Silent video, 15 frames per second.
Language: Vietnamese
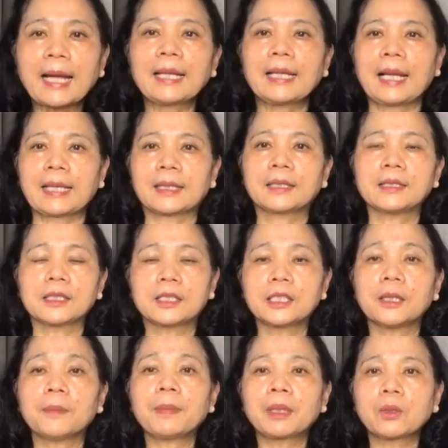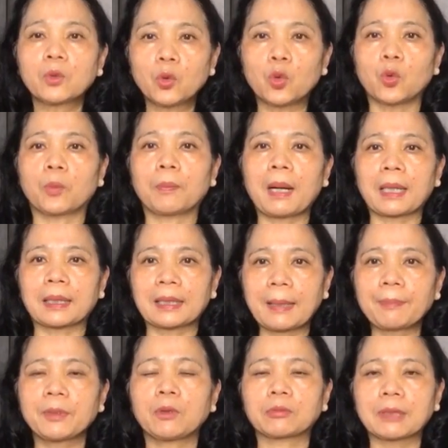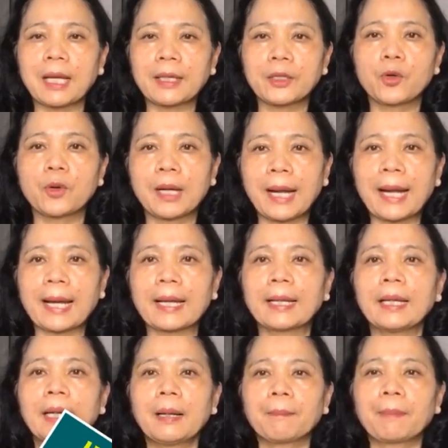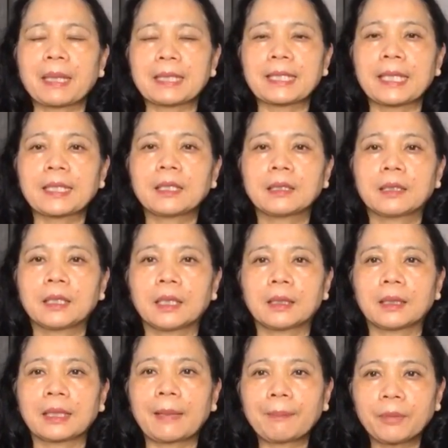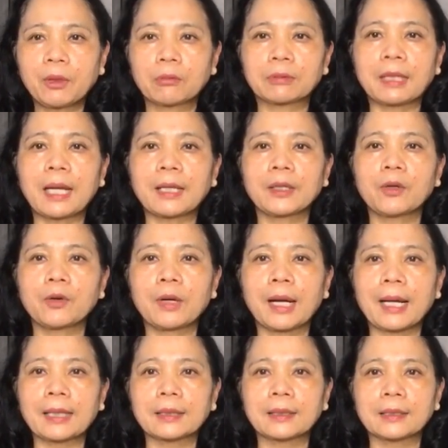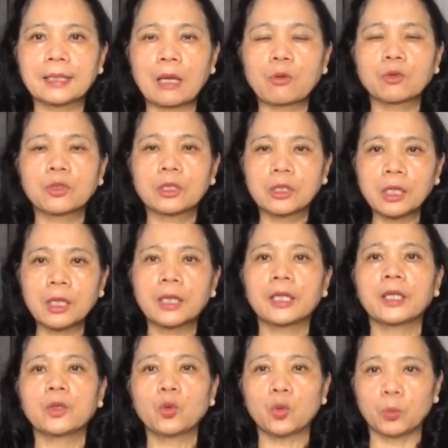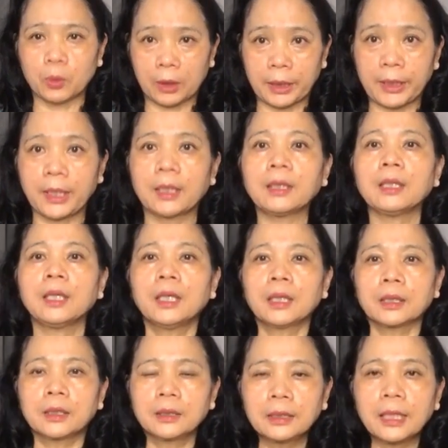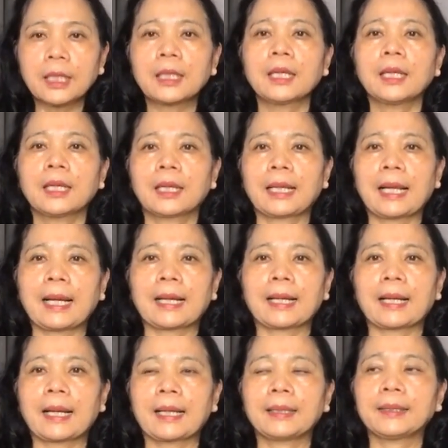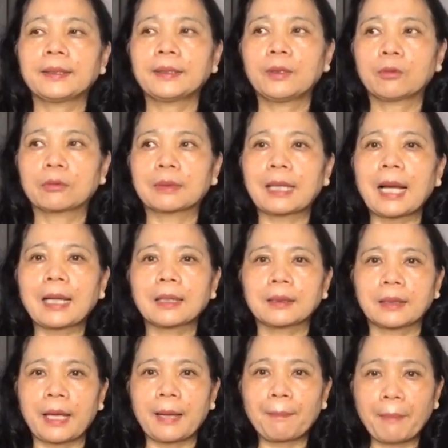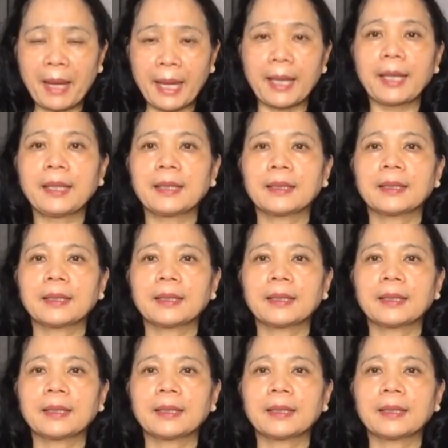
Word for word: 2 là tự chữa mất ngủ bằng 5 động tác yoga. Bạn sẽ thực hiện 5 động tác yoga trước khi đi ngủ 1 tiếng. Thứ nhất là cái động tác em bé.